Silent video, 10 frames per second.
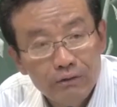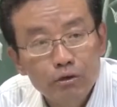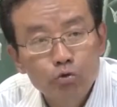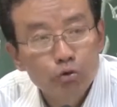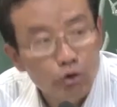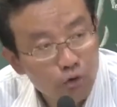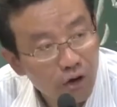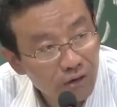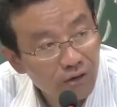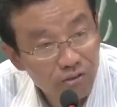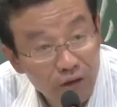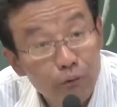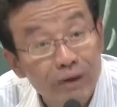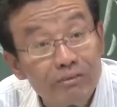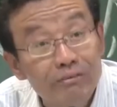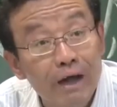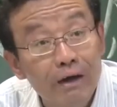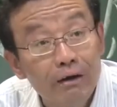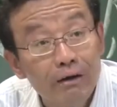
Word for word: 你最多说幸运是吧？